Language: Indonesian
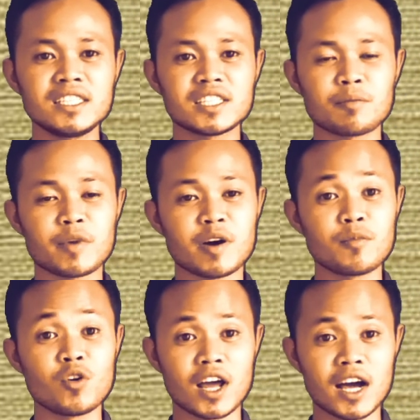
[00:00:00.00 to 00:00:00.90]
sepak
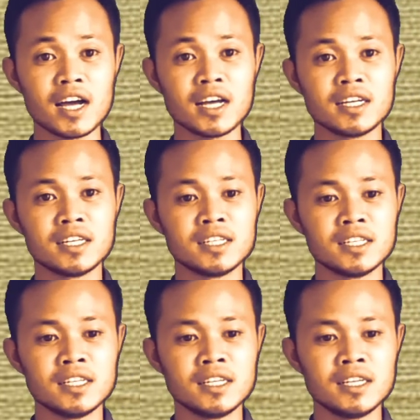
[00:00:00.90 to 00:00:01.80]
bola.
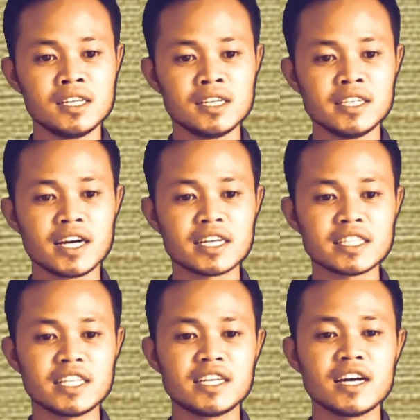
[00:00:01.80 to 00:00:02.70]
Yang
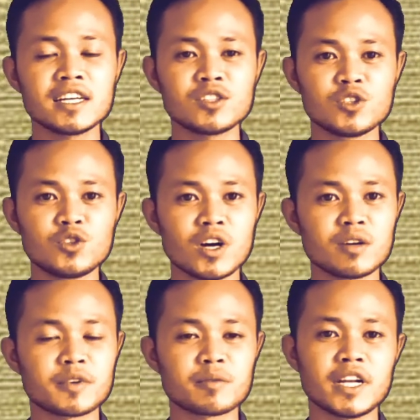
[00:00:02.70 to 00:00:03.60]
ketiga,
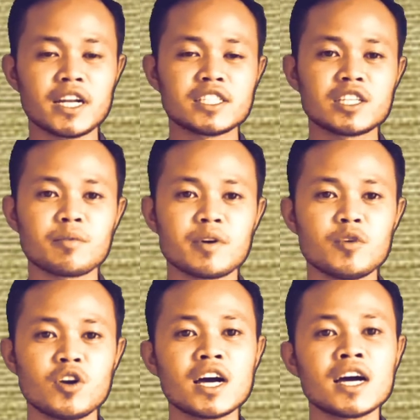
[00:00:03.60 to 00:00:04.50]
tujuan permainan
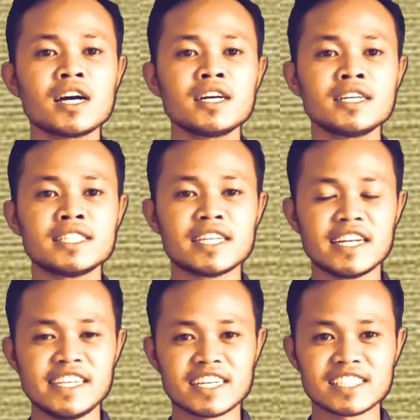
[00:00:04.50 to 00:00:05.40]
sepak bola
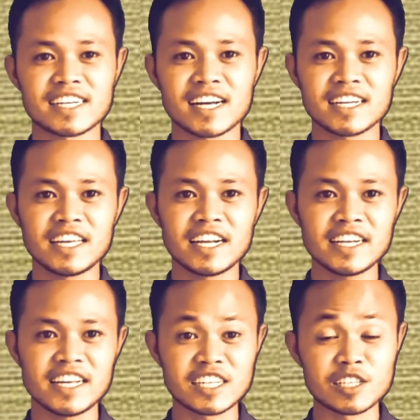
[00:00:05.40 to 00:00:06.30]
dan yang terakhir,
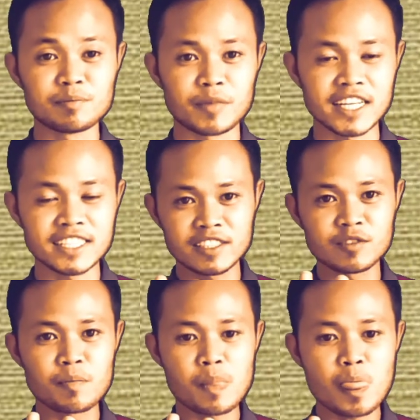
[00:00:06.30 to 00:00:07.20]
yang keempat
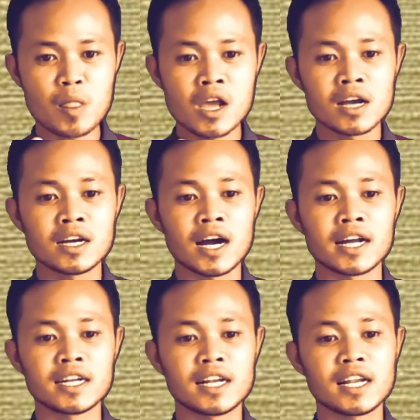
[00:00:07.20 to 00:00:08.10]

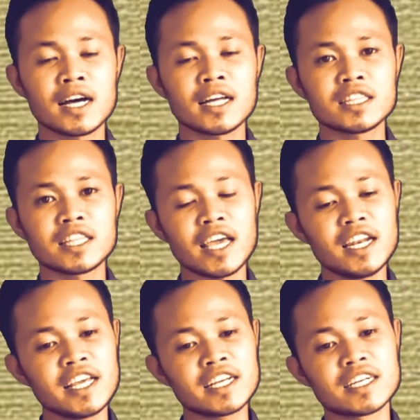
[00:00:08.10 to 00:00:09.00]
adalah
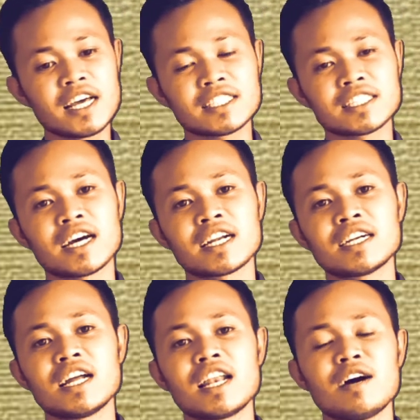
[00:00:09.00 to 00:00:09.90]
teknik
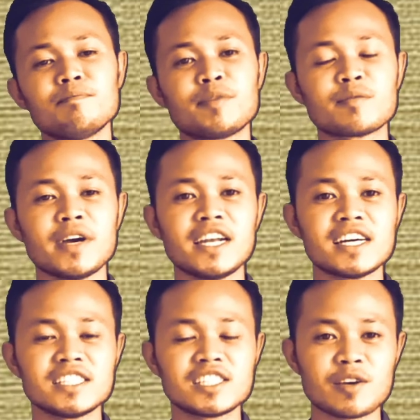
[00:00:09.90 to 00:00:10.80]
dasar dalam
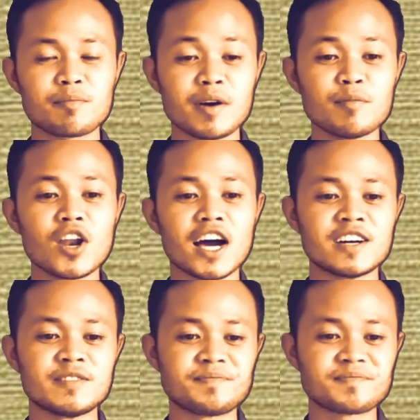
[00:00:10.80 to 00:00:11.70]
permainan sepak
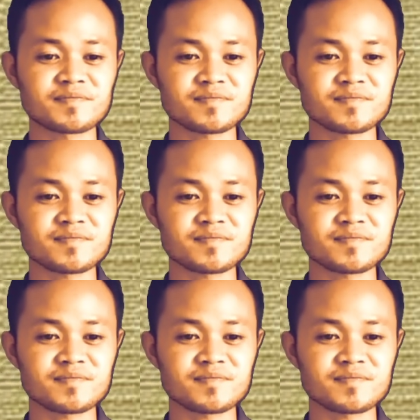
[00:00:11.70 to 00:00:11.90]
bola.